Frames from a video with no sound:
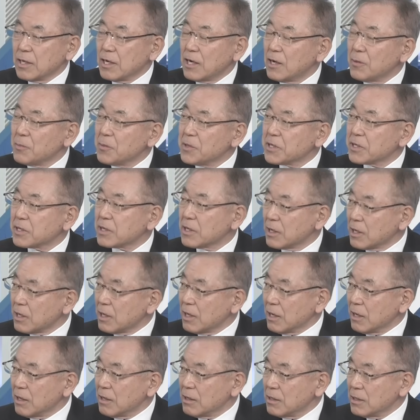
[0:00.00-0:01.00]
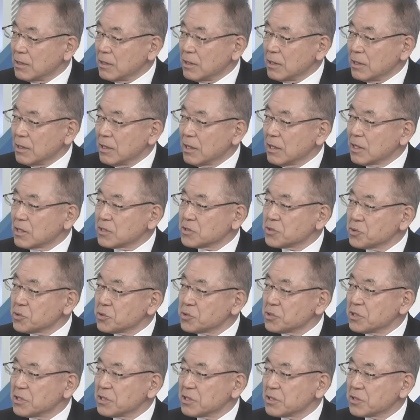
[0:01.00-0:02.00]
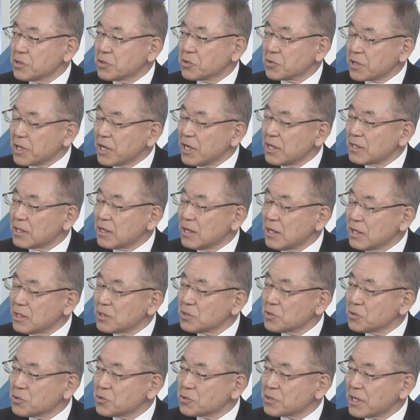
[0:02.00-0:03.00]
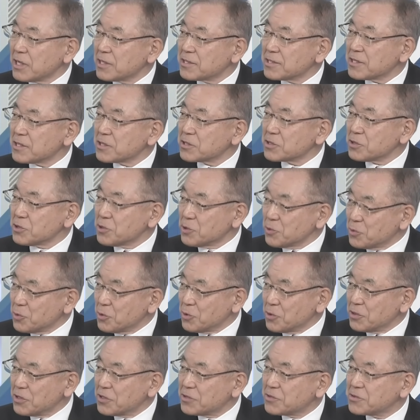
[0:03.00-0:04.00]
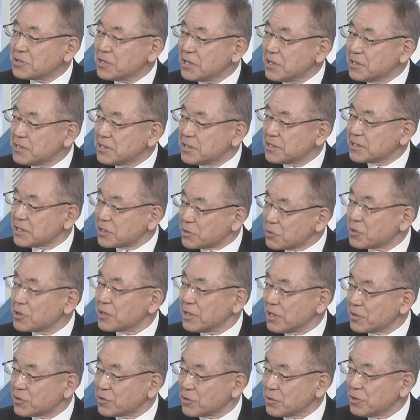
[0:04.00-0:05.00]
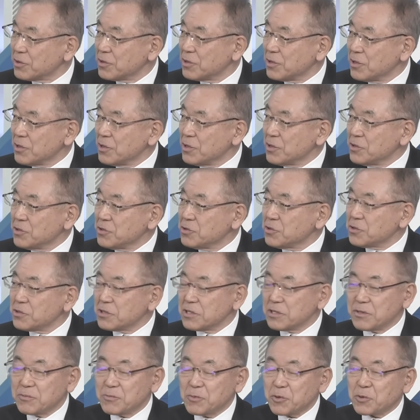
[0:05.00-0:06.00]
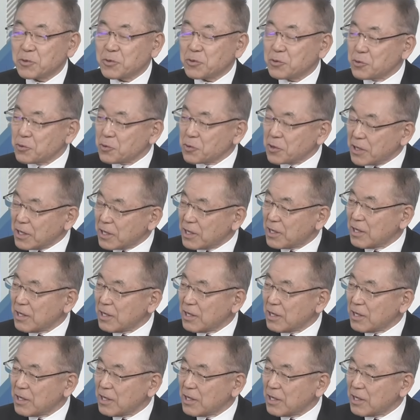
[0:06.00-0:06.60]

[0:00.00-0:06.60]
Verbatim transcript: アメリカが日本に巨大な半導体産業を育成せざるを得ないというように、もう心か